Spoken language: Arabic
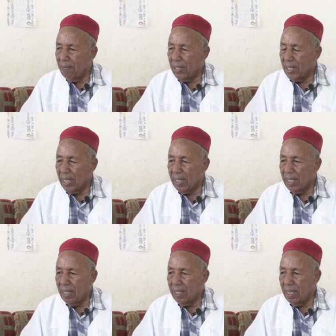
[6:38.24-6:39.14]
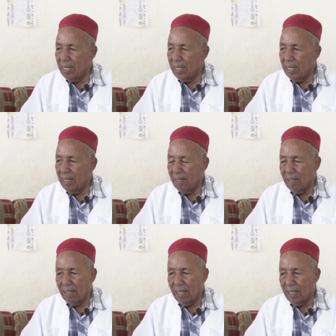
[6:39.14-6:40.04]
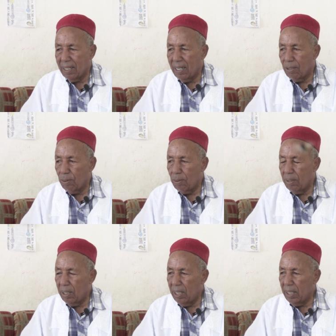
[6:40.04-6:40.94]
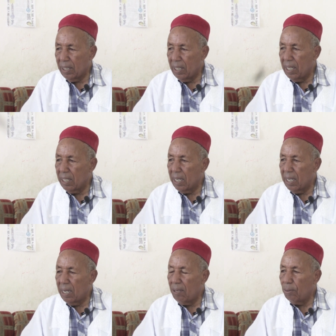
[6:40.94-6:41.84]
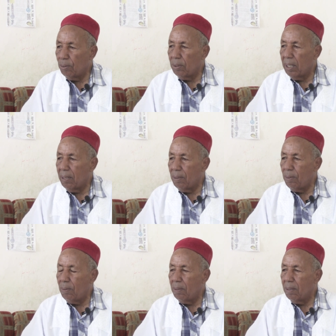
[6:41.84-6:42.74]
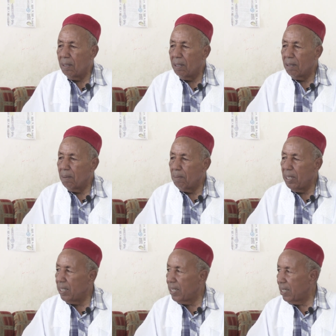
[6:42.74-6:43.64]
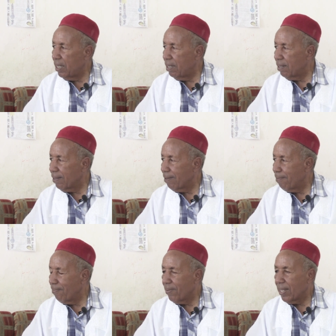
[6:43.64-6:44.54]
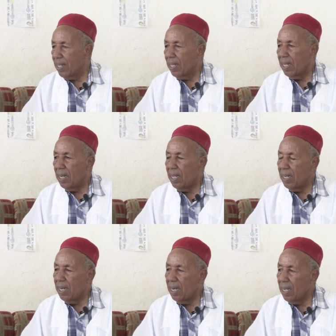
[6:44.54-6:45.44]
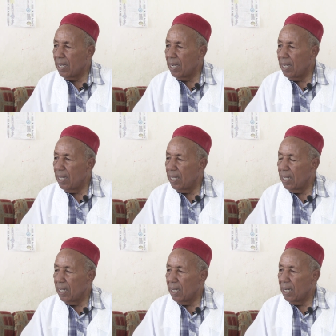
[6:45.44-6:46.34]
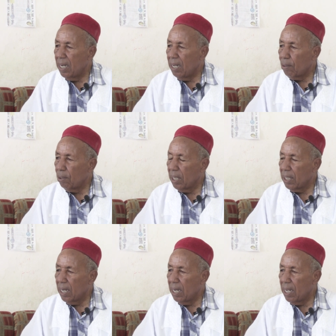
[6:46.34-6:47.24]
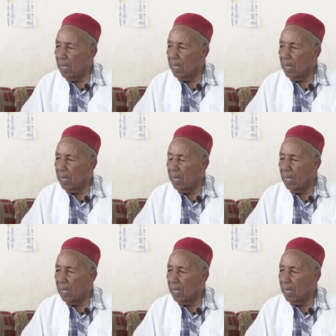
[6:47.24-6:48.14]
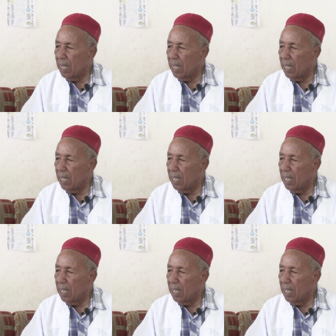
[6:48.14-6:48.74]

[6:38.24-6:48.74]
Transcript: في جهتنا احنا لهنا تحتاج احتياجا لا حدود له بالعناية لأن العائلة لا قدرة لها على على